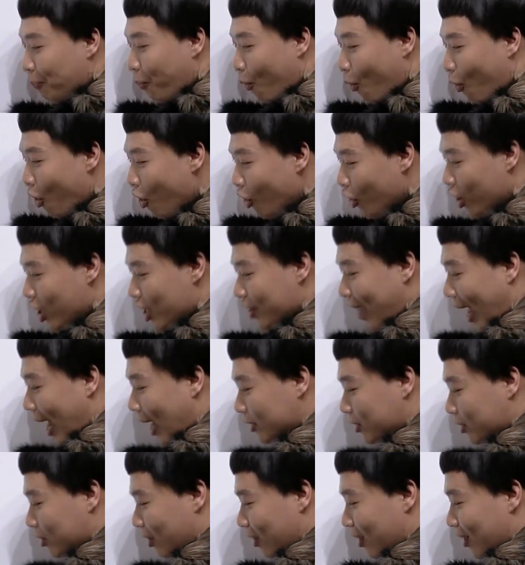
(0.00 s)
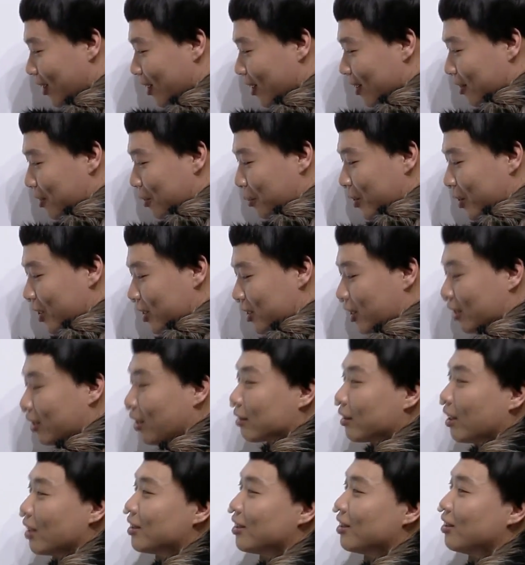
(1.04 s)
딱 보고 그래, 그래. 나왔어. 그러면 이제
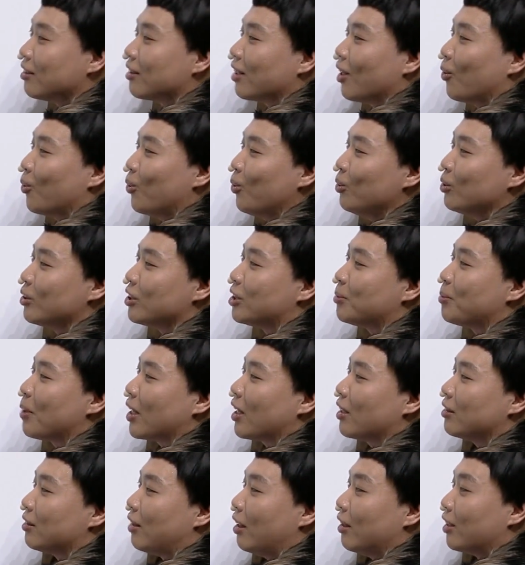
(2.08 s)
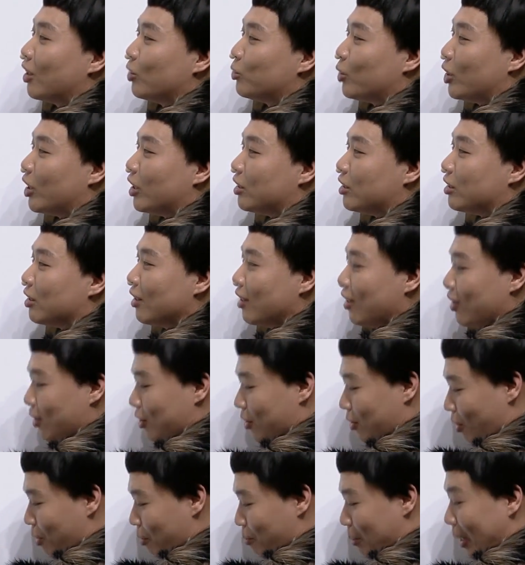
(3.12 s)
딱 택시를 타고 집 앞까지 데려다 줘야지. 어,
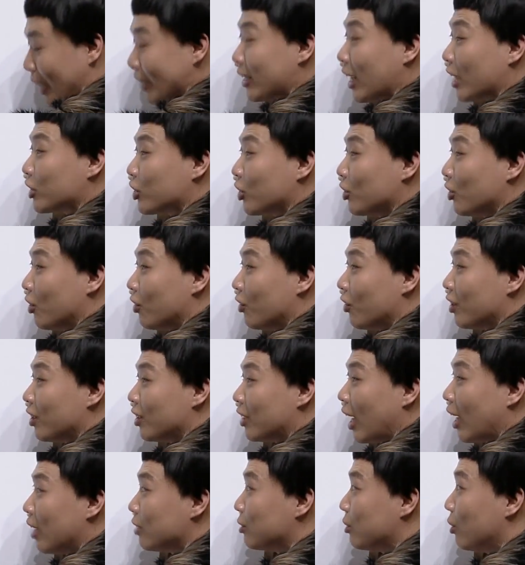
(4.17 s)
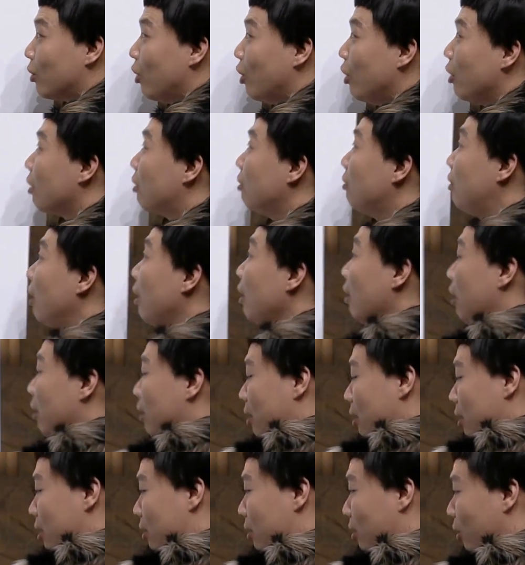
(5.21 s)
어 만 사천 원 나왔어. 근데
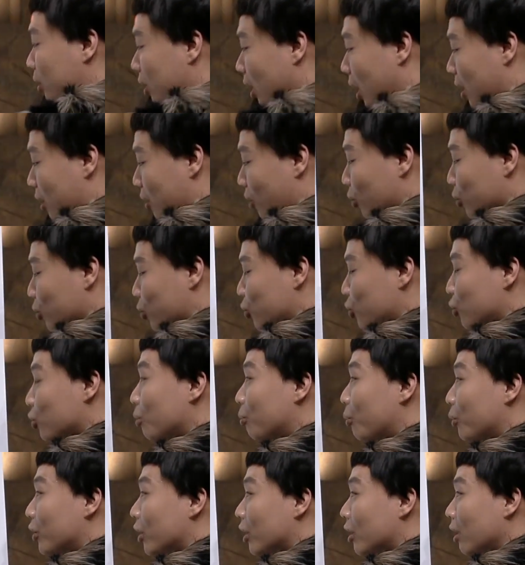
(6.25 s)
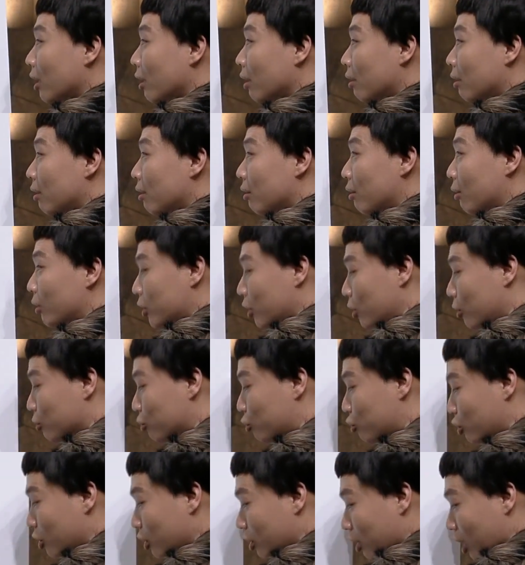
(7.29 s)
여자 영수증을 보니까 예. 여자
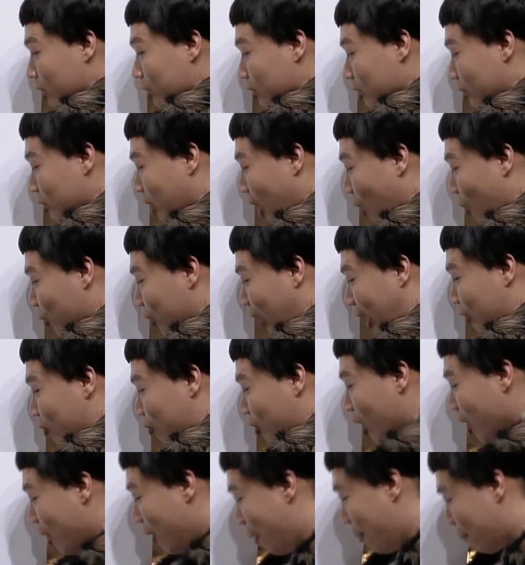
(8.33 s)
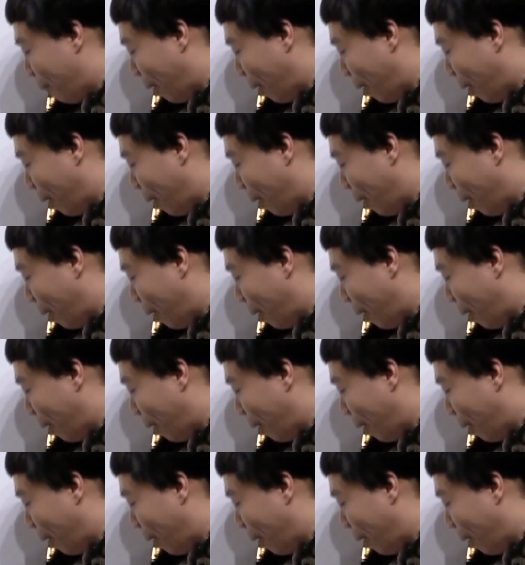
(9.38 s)
영수증이 택시를 타고 난 뒤에